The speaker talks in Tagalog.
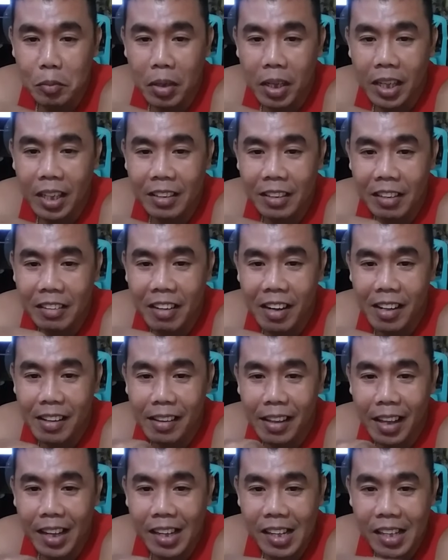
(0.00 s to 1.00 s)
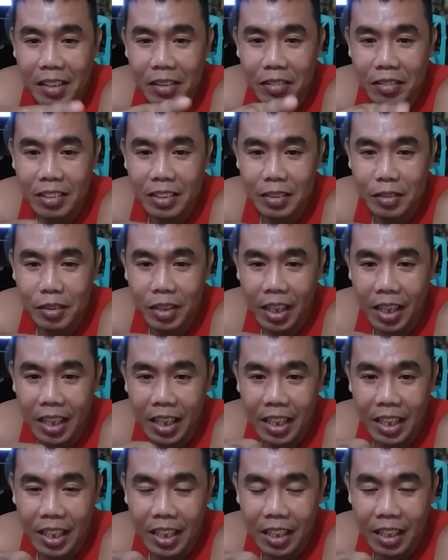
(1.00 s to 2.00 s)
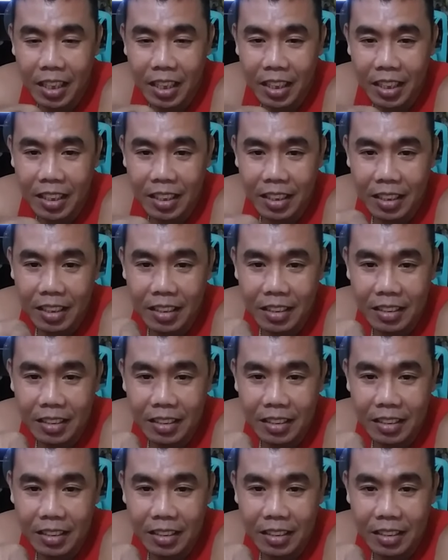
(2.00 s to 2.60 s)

yung mga nagtitrending ngayon, yung uh,